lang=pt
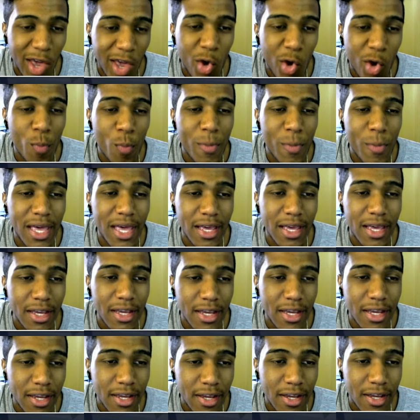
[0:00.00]
Você tem que
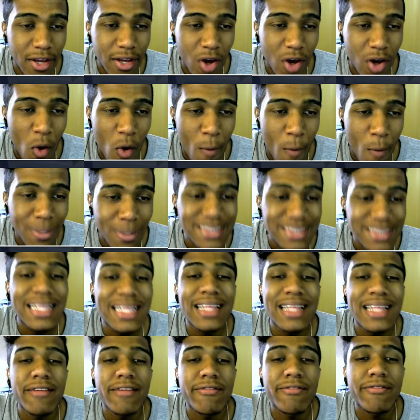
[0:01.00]
comer. Uma
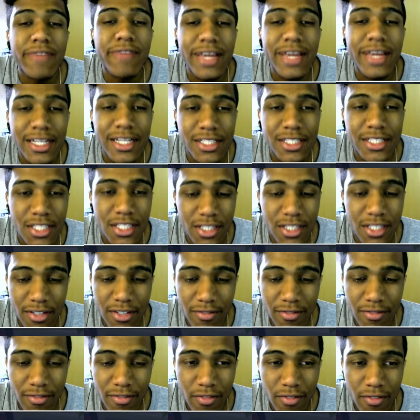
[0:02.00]
salada
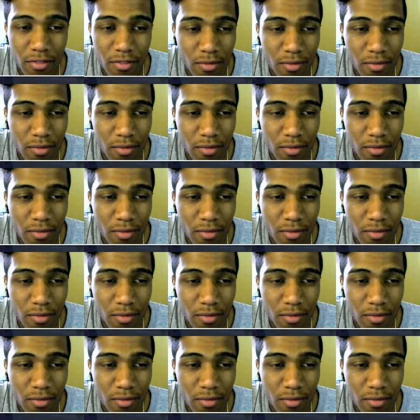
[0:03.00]
verde.